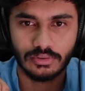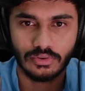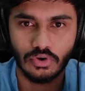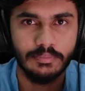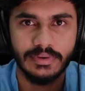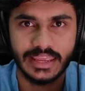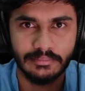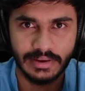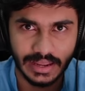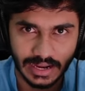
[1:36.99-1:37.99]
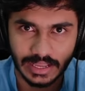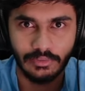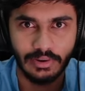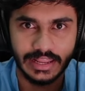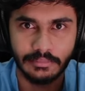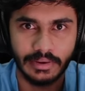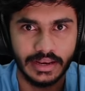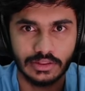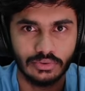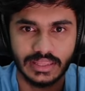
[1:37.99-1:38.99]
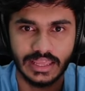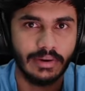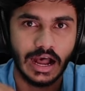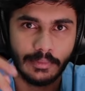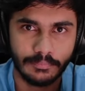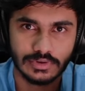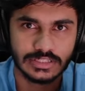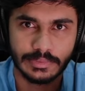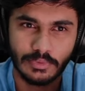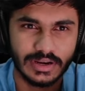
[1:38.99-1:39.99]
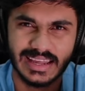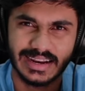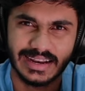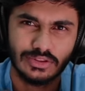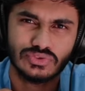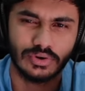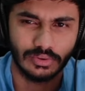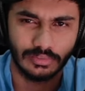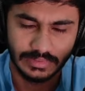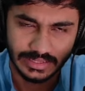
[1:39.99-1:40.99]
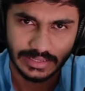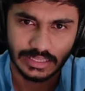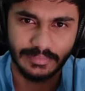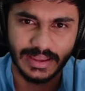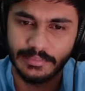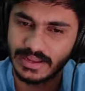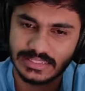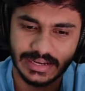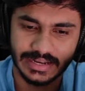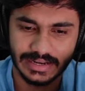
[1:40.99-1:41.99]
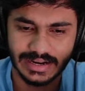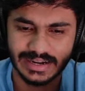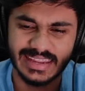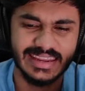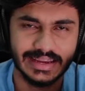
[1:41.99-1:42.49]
कोई भी गेम है अगले वाले की मेहनत होती है अब आपको सपोर्ट नहीं करना तो छोड़ दो कि भाई हमें अच्छा नहीं लगा ठीक है